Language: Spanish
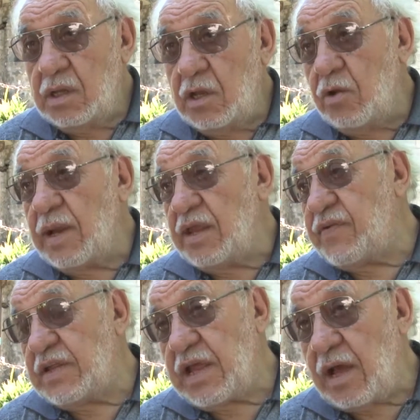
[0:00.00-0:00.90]
y lo
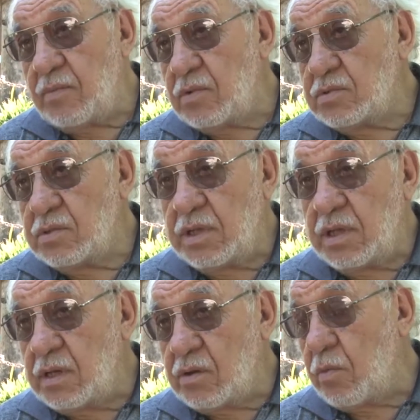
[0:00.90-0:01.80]
manifestamos
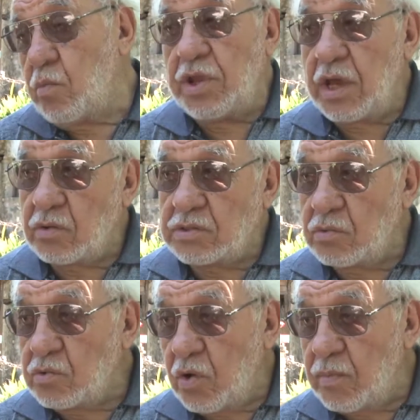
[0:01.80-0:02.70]
eh, con muñecos
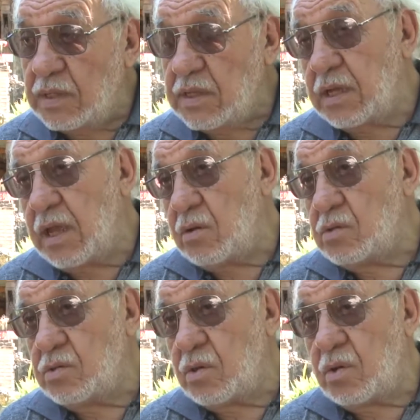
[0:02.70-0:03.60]
autómatas que
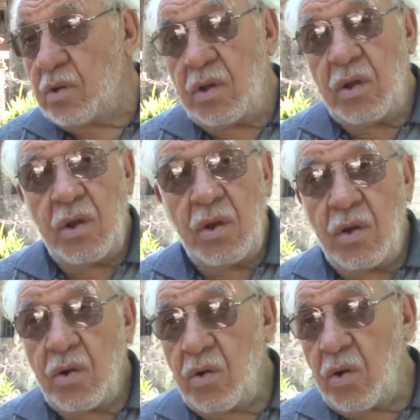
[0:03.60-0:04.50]
hago yo,
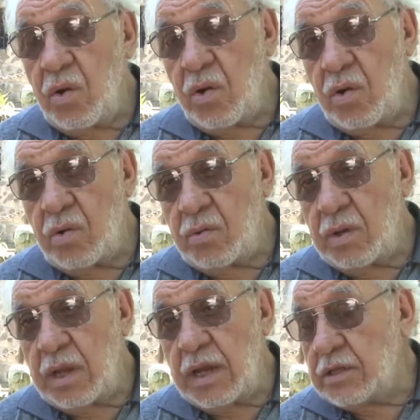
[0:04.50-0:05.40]

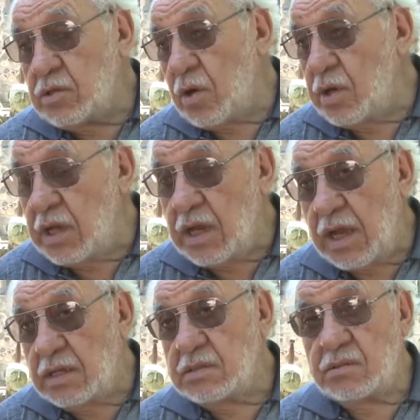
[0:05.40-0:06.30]
con
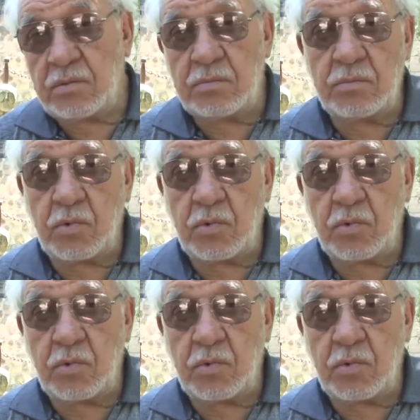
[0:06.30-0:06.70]
electrónicas, con